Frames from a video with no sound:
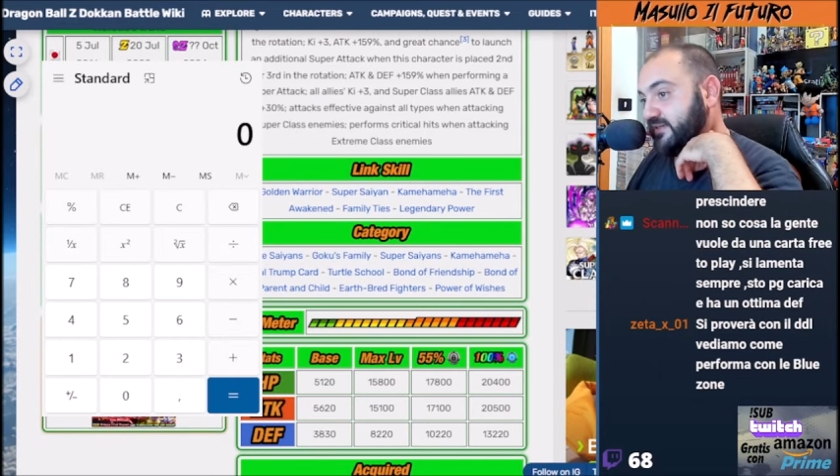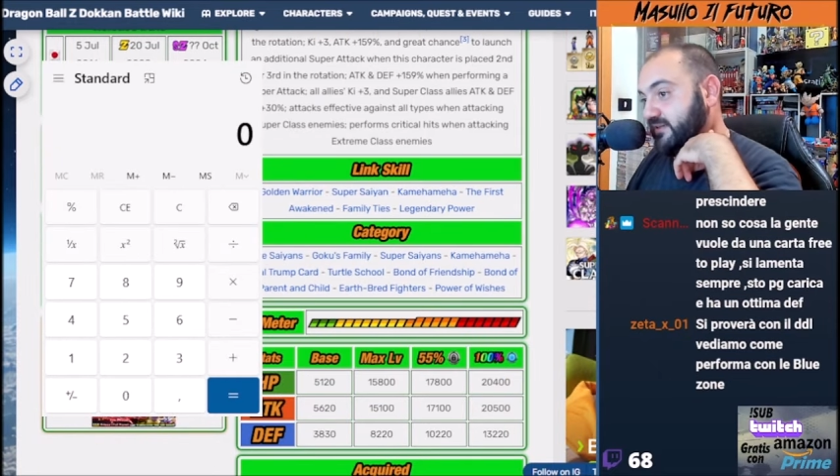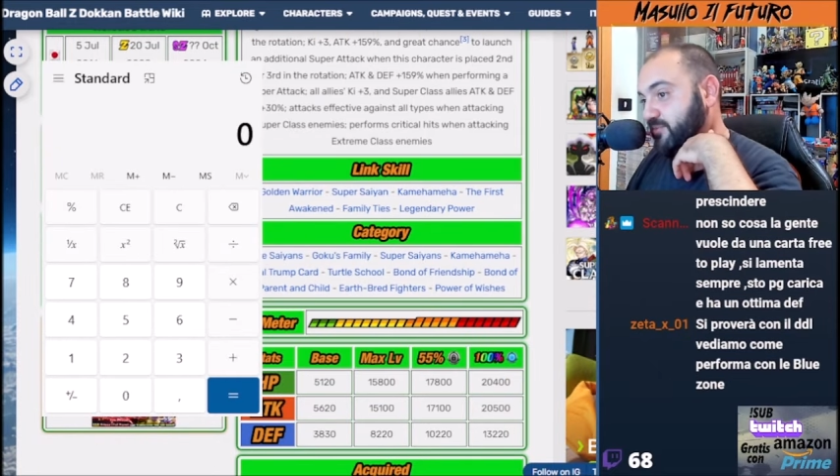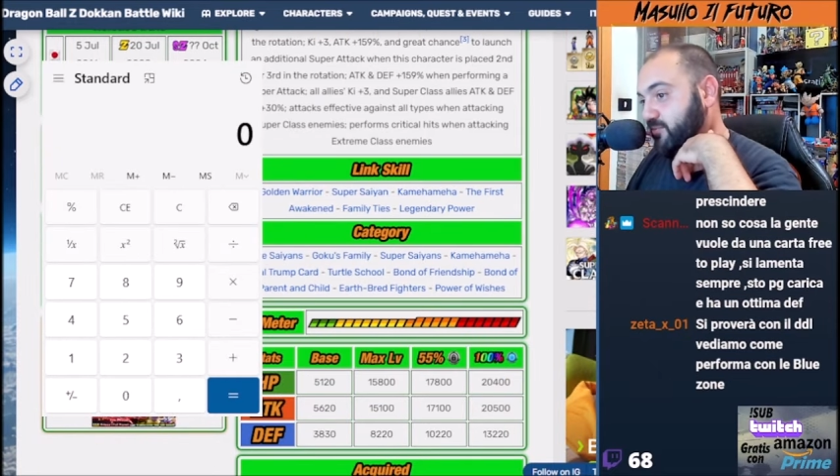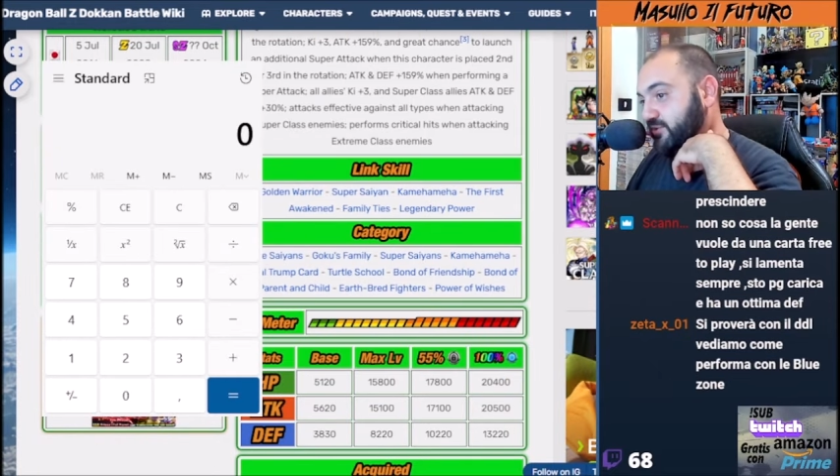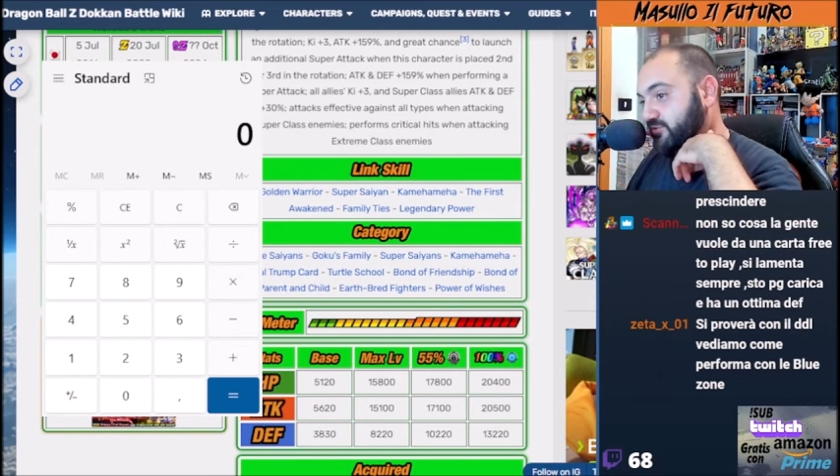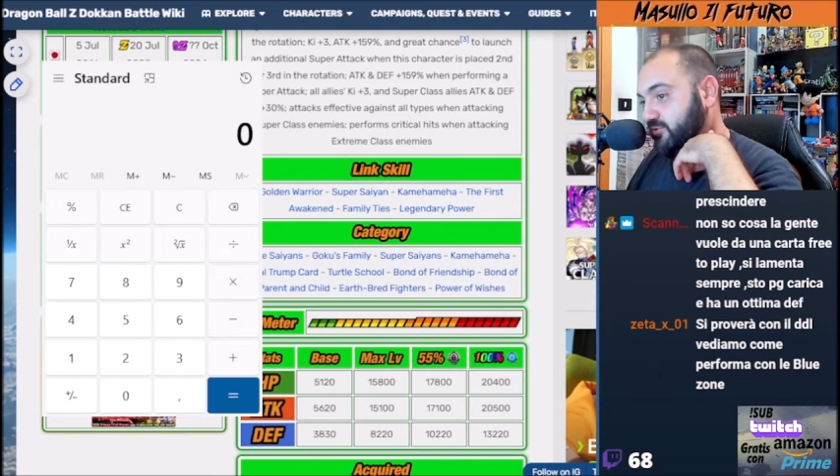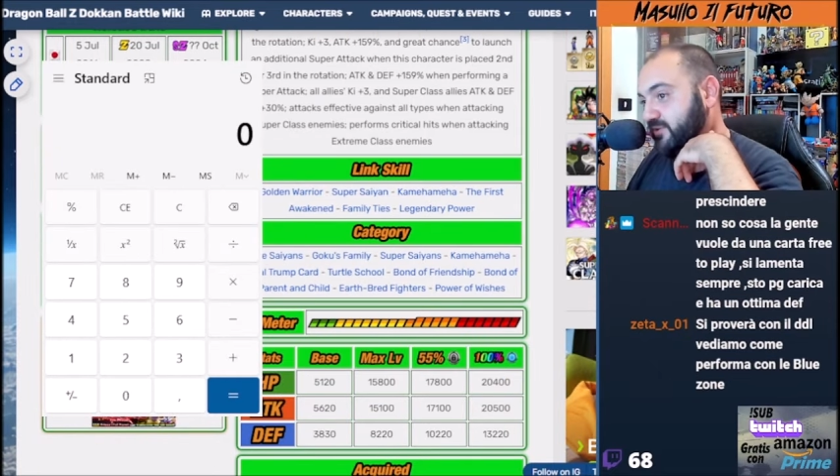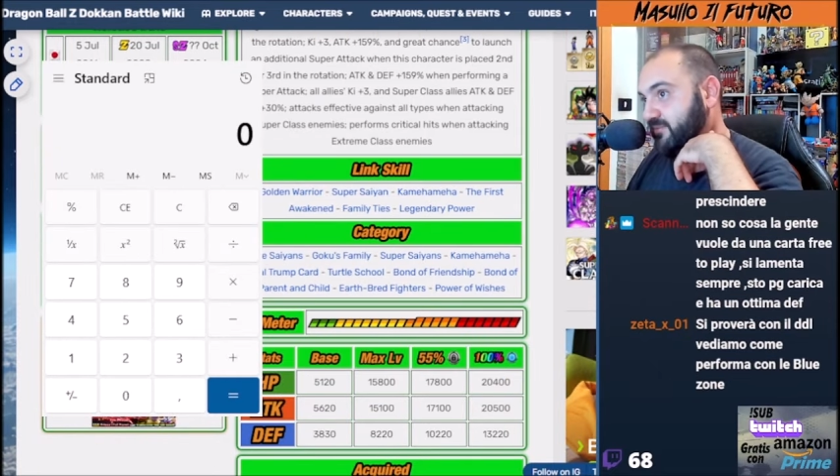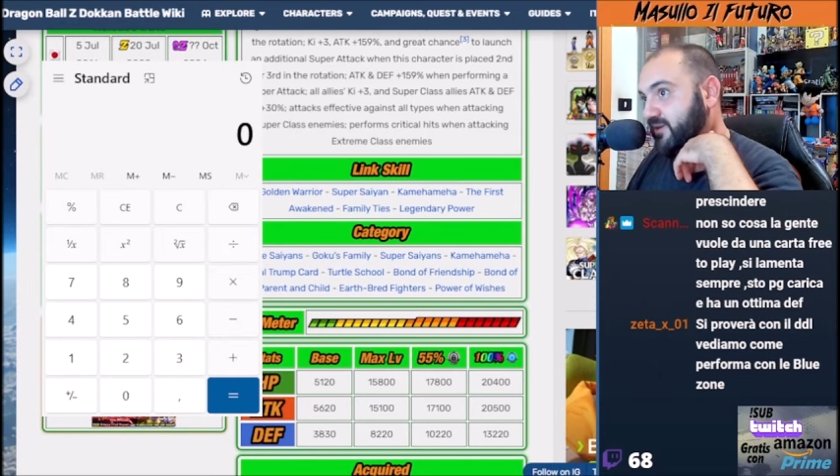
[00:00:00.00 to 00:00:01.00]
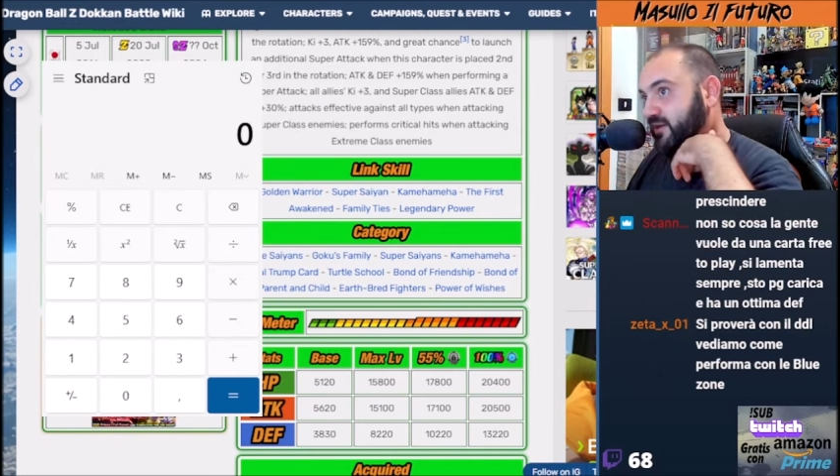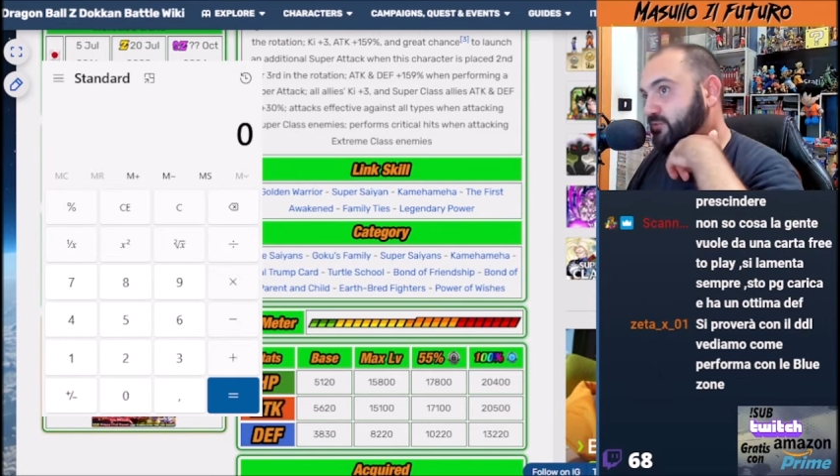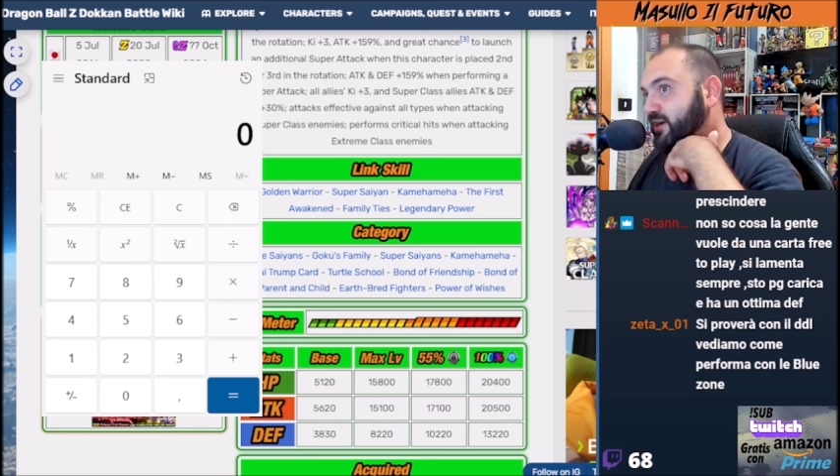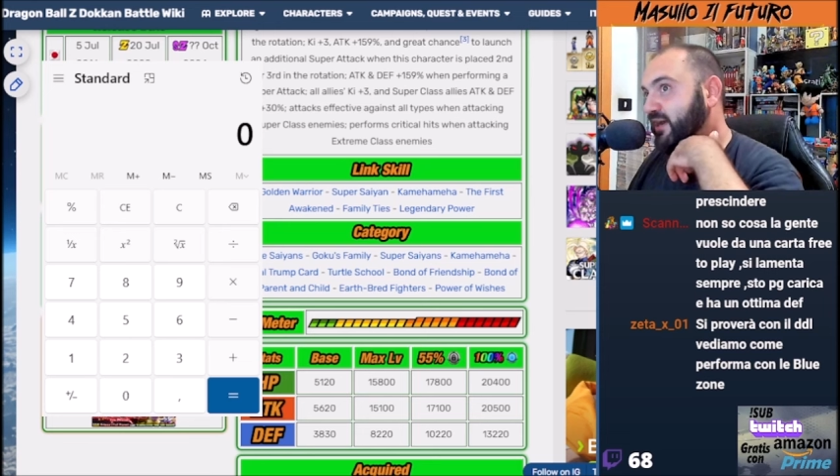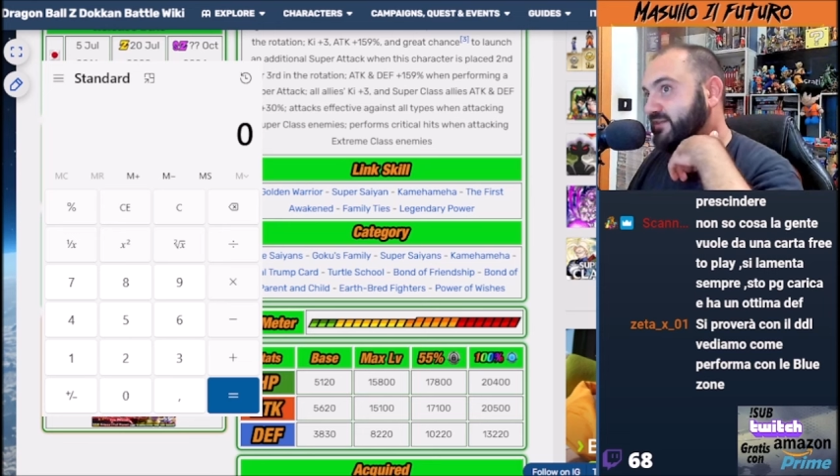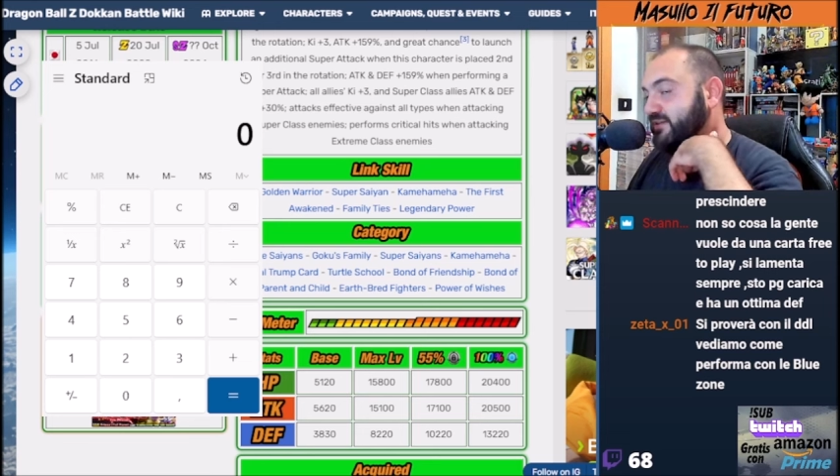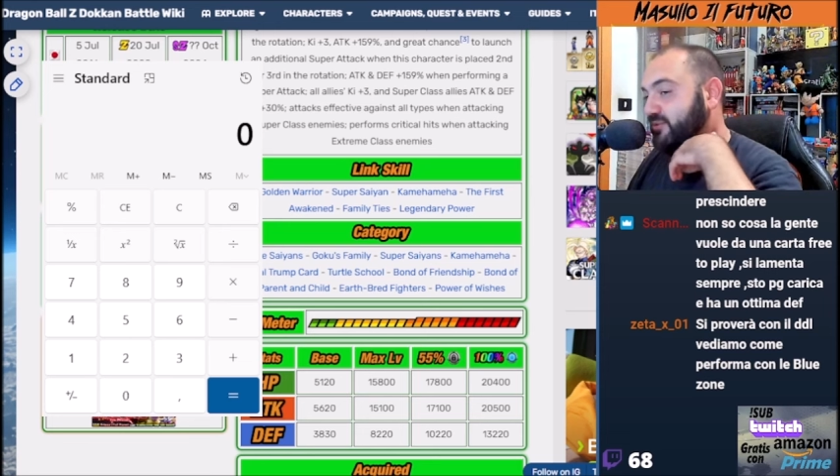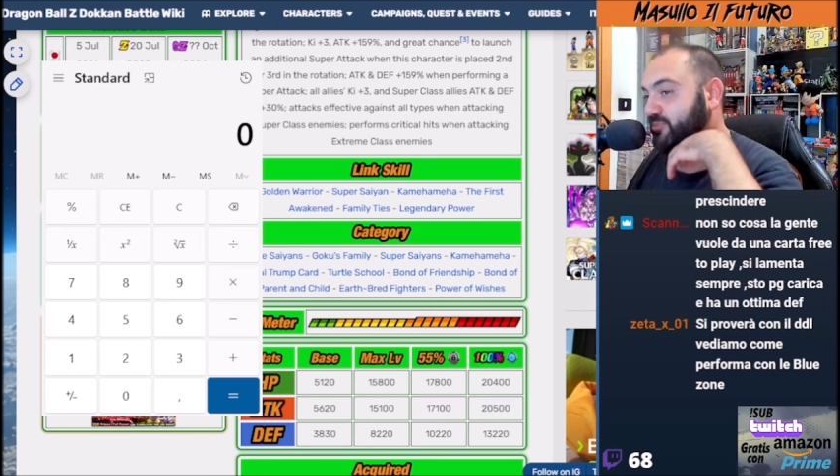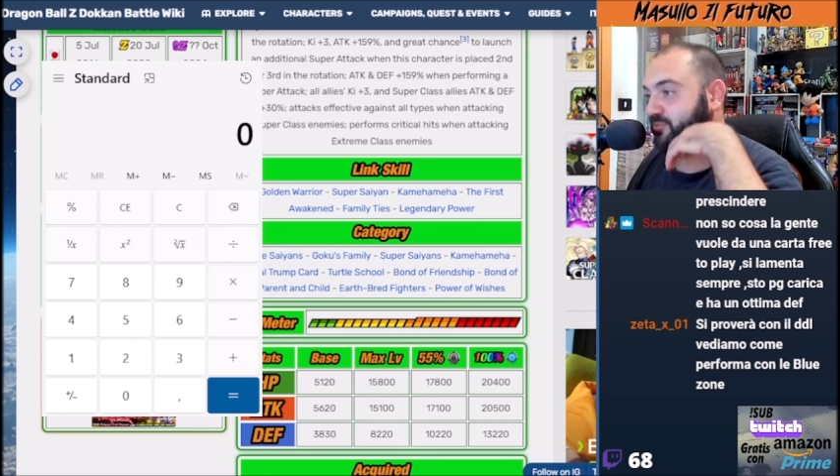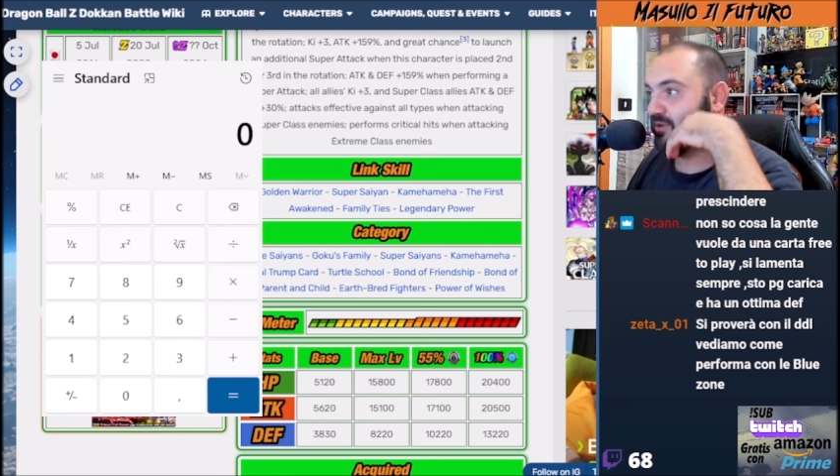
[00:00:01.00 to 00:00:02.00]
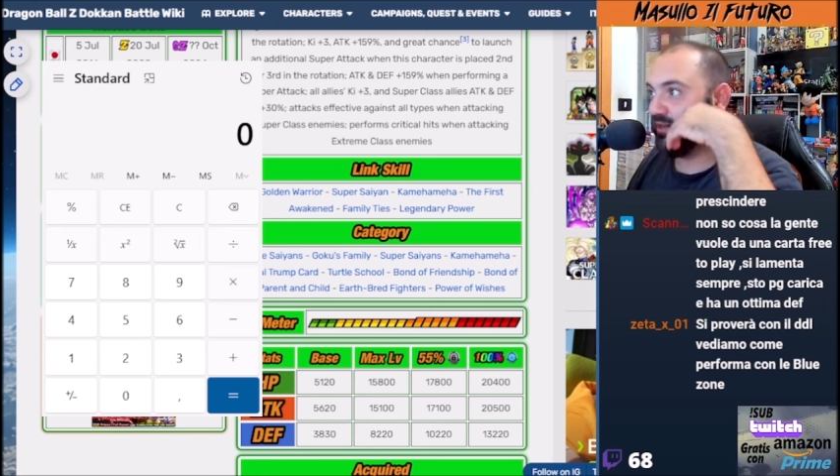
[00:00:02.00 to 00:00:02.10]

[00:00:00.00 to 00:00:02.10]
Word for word: L'abbiamo detto prima, è una carta del primo